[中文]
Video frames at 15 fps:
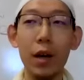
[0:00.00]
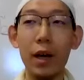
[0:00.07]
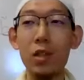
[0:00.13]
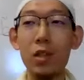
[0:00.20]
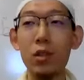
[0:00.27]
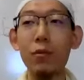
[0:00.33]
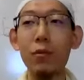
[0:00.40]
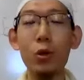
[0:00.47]

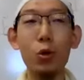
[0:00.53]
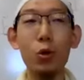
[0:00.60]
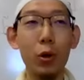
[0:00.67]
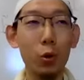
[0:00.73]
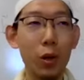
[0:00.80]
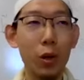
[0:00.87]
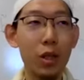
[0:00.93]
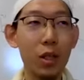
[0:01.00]
哎，行为就
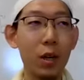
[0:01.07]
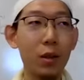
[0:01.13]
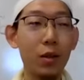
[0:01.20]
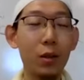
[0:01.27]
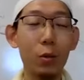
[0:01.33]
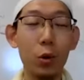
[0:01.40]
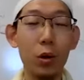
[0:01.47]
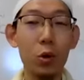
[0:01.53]
会端
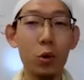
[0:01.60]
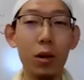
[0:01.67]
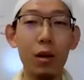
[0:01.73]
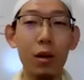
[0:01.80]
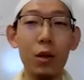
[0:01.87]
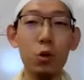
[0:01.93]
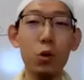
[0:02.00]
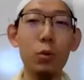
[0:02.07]
庄端
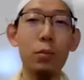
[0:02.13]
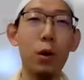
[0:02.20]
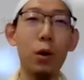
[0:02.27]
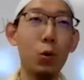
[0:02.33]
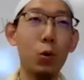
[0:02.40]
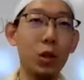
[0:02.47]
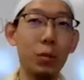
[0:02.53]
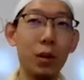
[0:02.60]
庄，阿拉就会
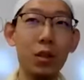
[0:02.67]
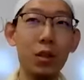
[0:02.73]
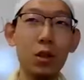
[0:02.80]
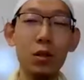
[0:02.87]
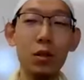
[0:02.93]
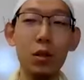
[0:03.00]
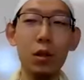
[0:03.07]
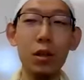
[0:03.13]
保护你免
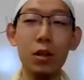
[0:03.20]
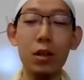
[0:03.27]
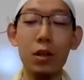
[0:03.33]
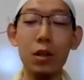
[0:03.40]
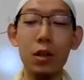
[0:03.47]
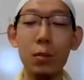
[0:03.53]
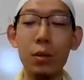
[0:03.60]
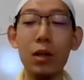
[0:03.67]
遭呃
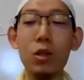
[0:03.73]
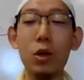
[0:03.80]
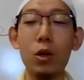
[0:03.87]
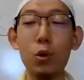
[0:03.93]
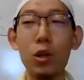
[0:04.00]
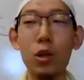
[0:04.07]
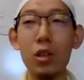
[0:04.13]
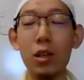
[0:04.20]
你呃免
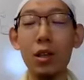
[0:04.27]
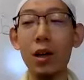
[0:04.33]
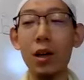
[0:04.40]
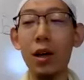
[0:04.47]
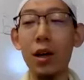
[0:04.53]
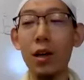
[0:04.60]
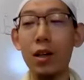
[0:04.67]
遭罪行，